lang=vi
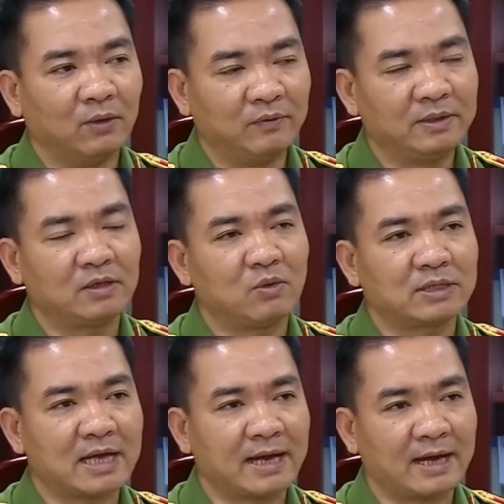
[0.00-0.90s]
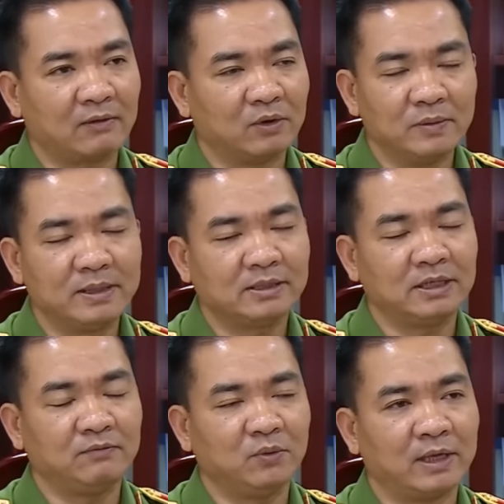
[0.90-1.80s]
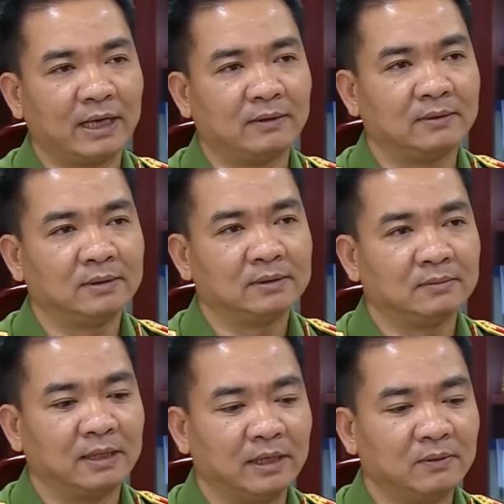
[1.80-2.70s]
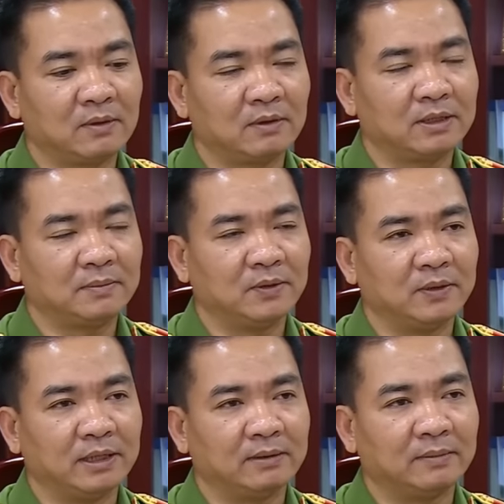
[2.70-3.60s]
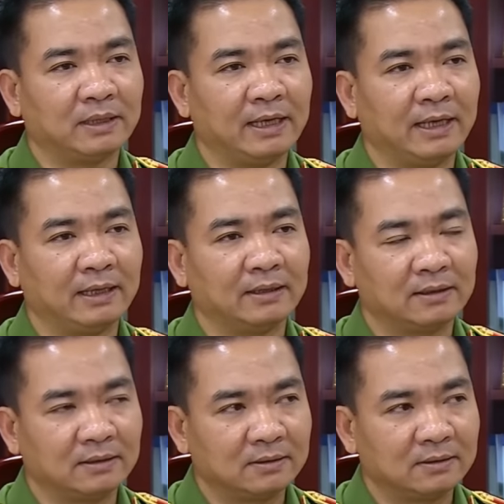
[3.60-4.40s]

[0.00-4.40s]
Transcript: đối với những quốc gia nào đối với những chính phủ nào mà nếu có những cái biểu hiện mà để